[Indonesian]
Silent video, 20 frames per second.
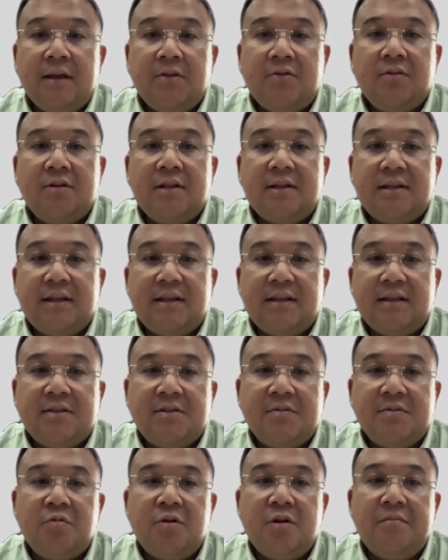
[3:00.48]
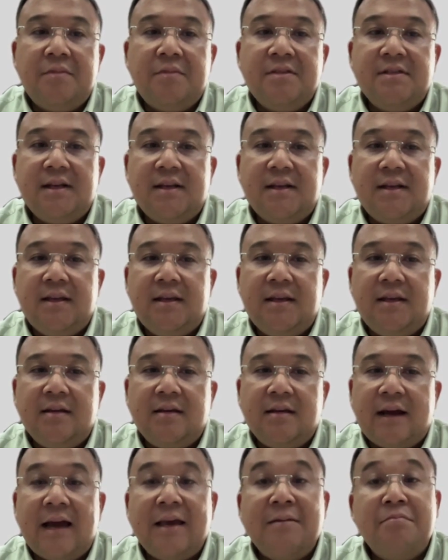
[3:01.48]
itu ternyata sebuah menjadi
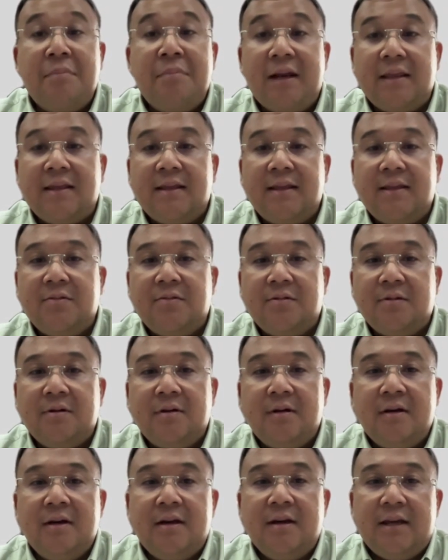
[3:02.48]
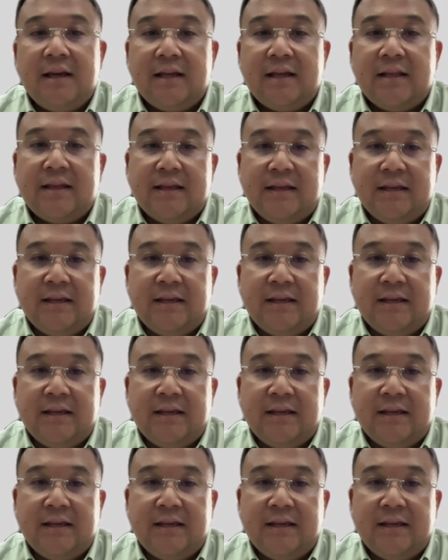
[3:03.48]
hybrid gitu yang